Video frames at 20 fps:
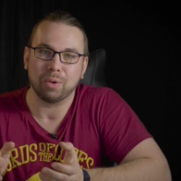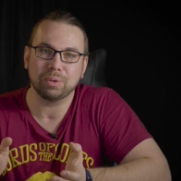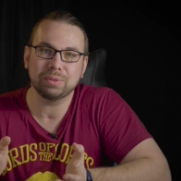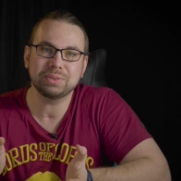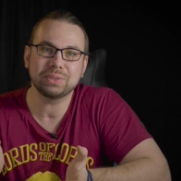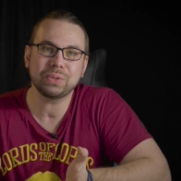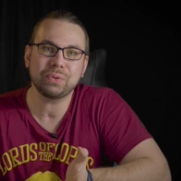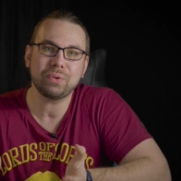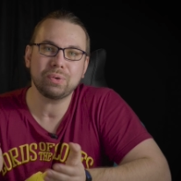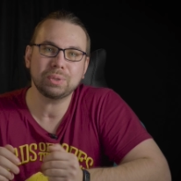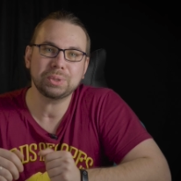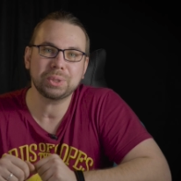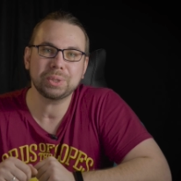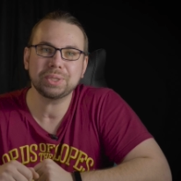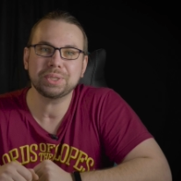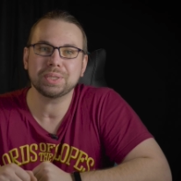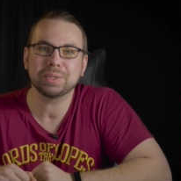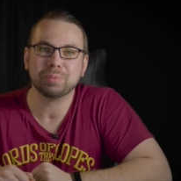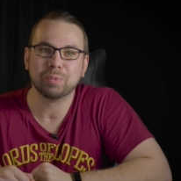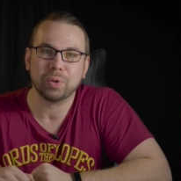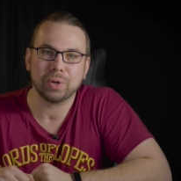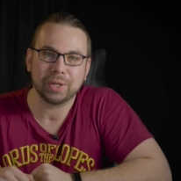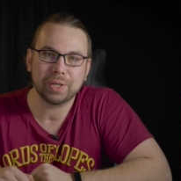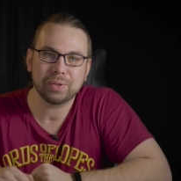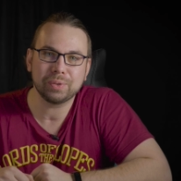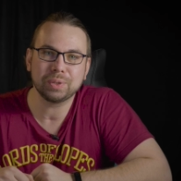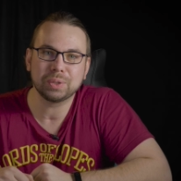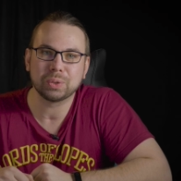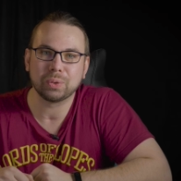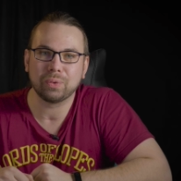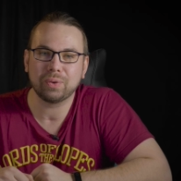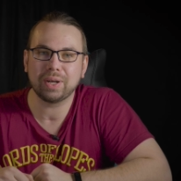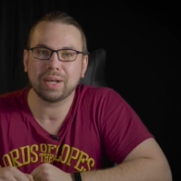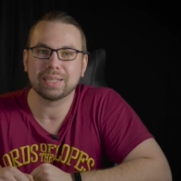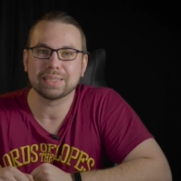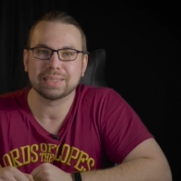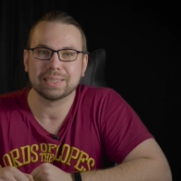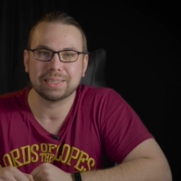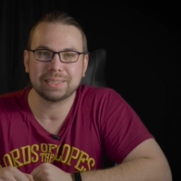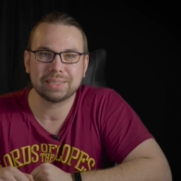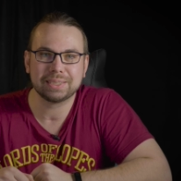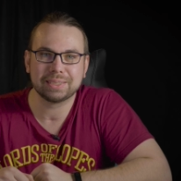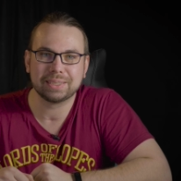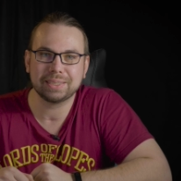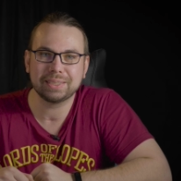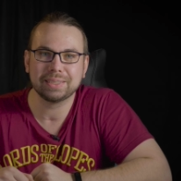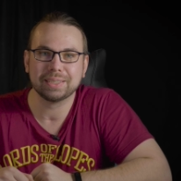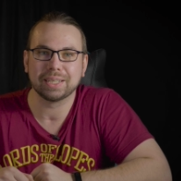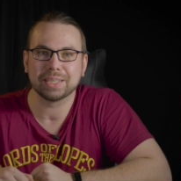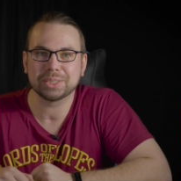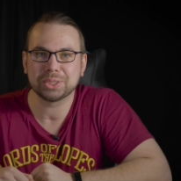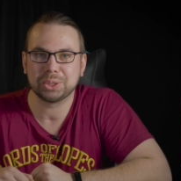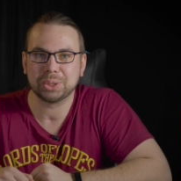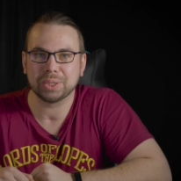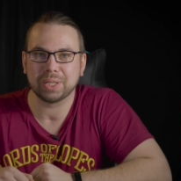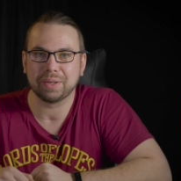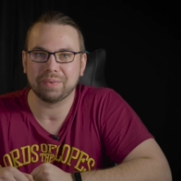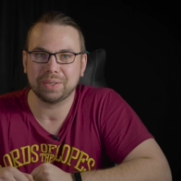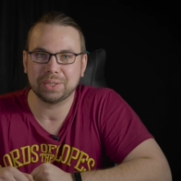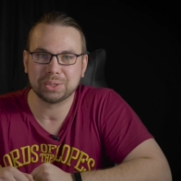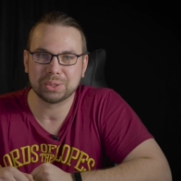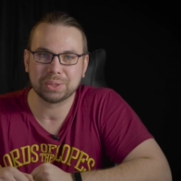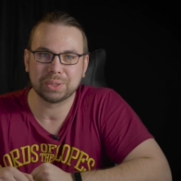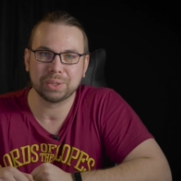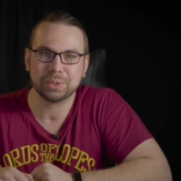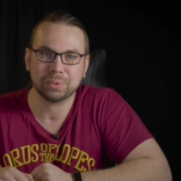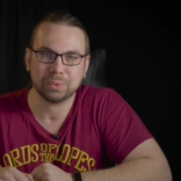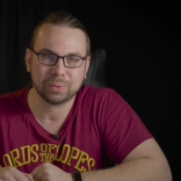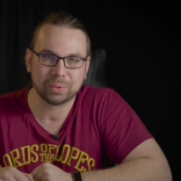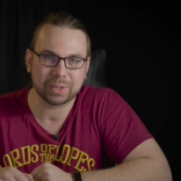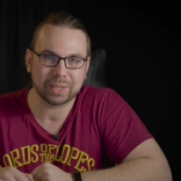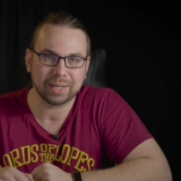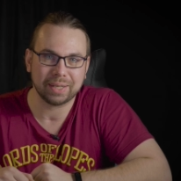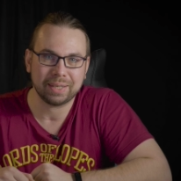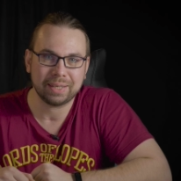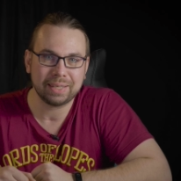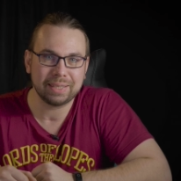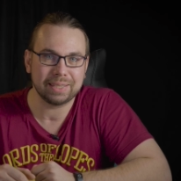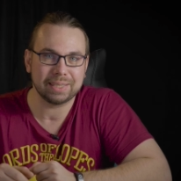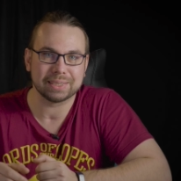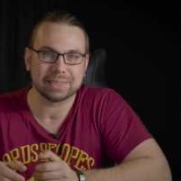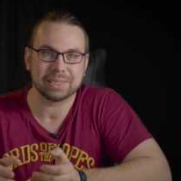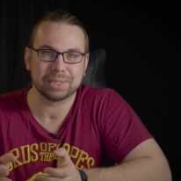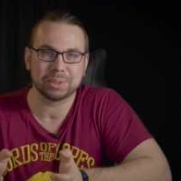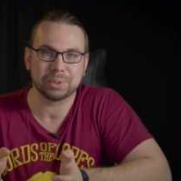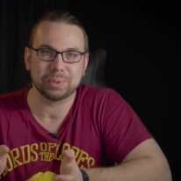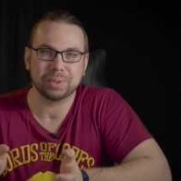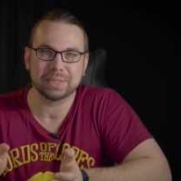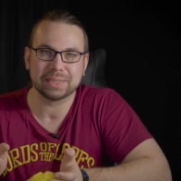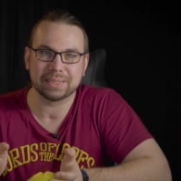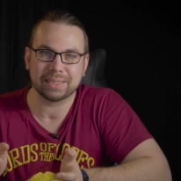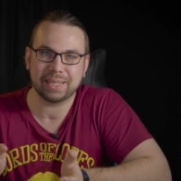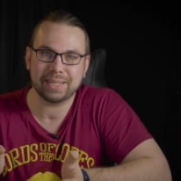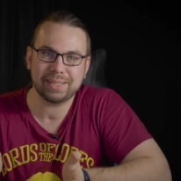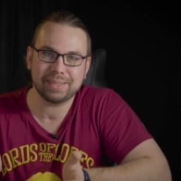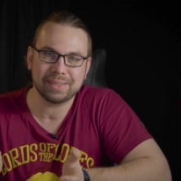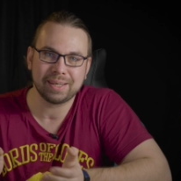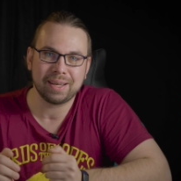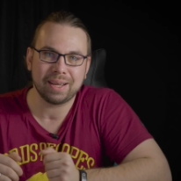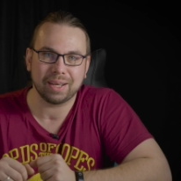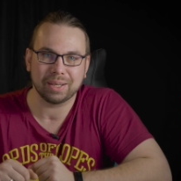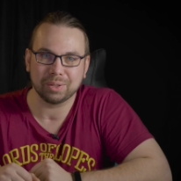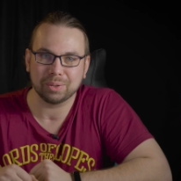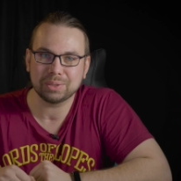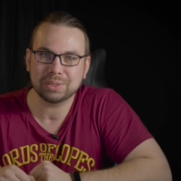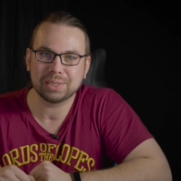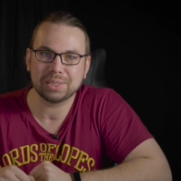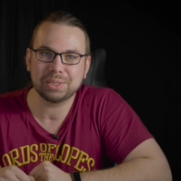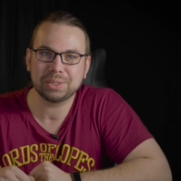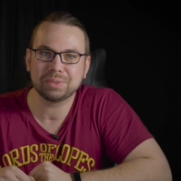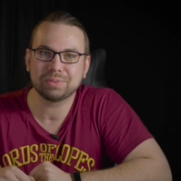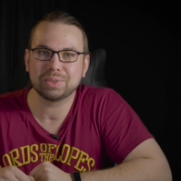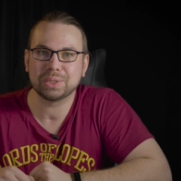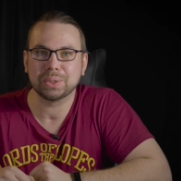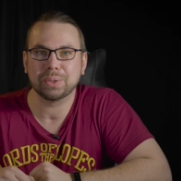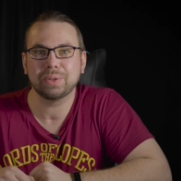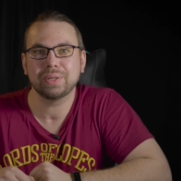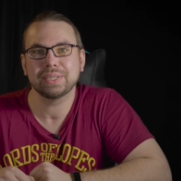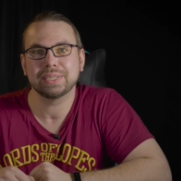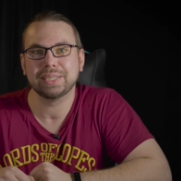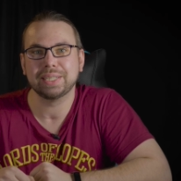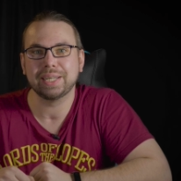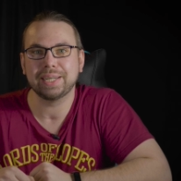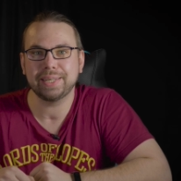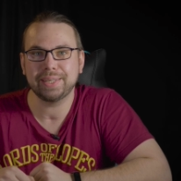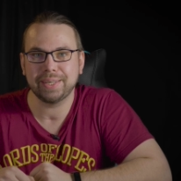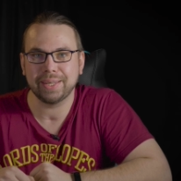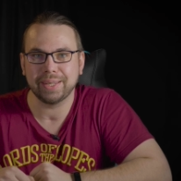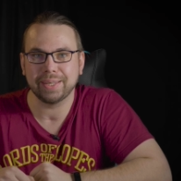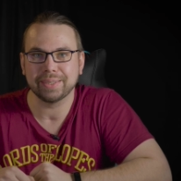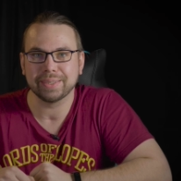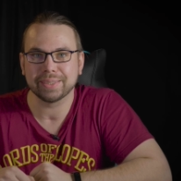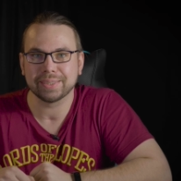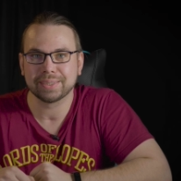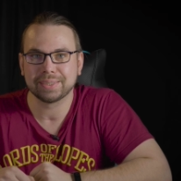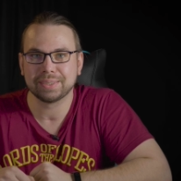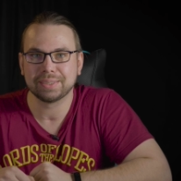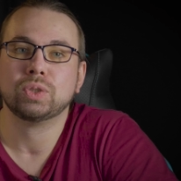А он, в свою очередь, эмулирует то, как слышит их наше человеческое ухо. Если кто не знает, оно слышит все нелинейно.